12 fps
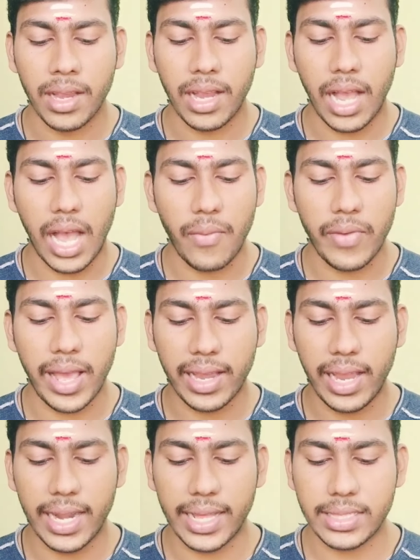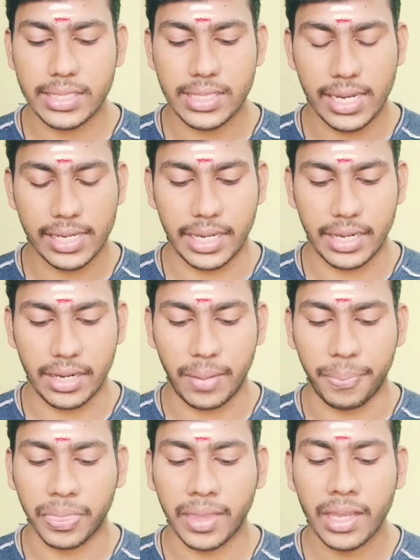காவலாக அழைத்து
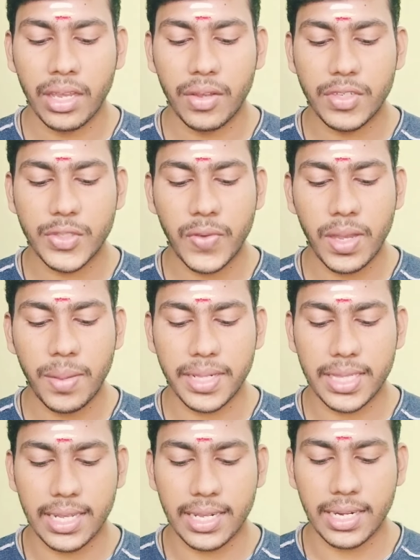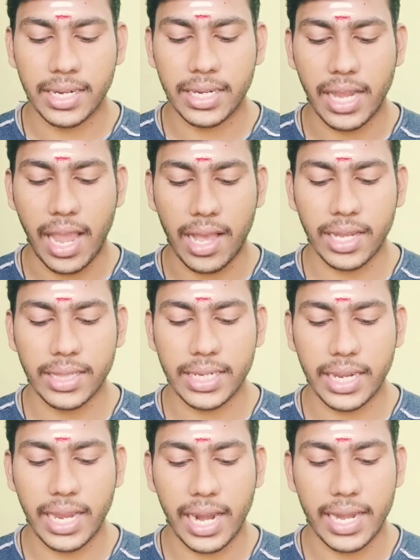செல்கின்றனர் விஸ்வாமித்திரரின்
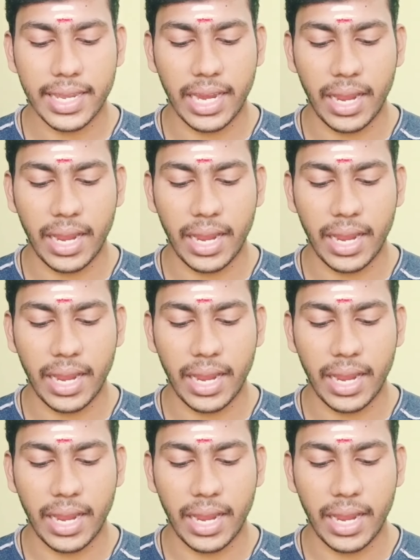யாகத்தினை அளிக்க